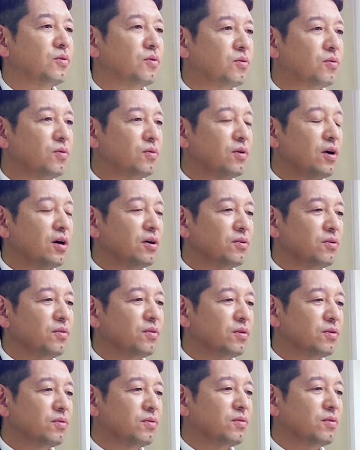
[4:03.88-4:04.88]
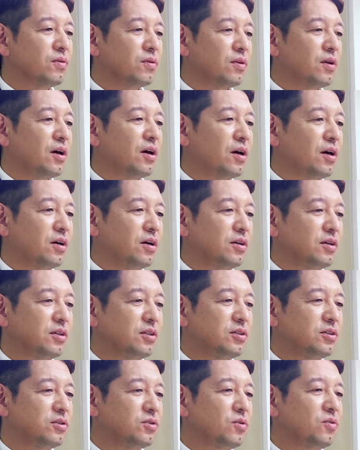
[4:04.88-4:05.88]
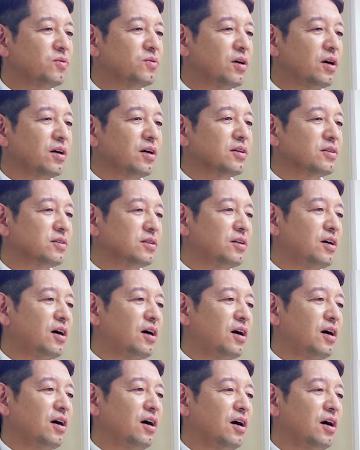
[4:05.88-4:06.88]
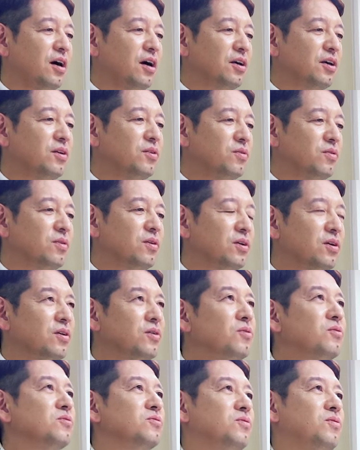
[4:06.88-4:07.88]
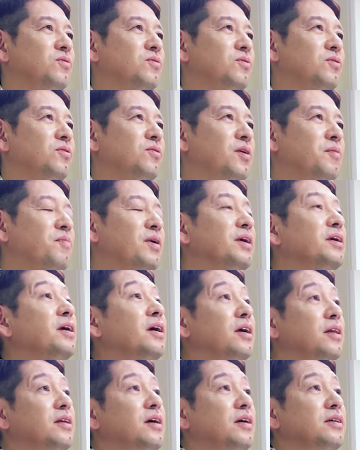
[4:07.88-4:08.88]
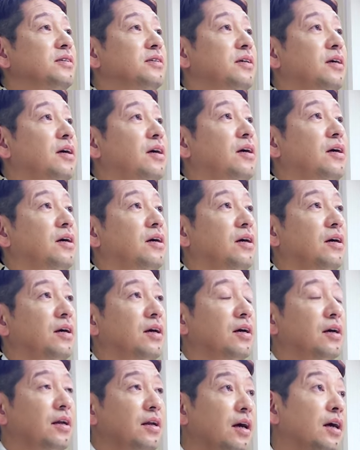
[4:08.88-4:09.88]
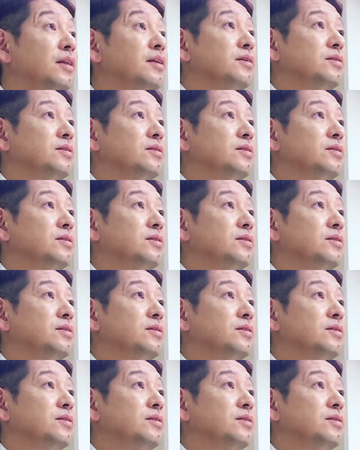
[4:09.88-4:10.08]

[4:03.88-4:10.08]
の老眼鏡にとって必要不可欠な機能的要素っていうのはやっぱり携帯性なん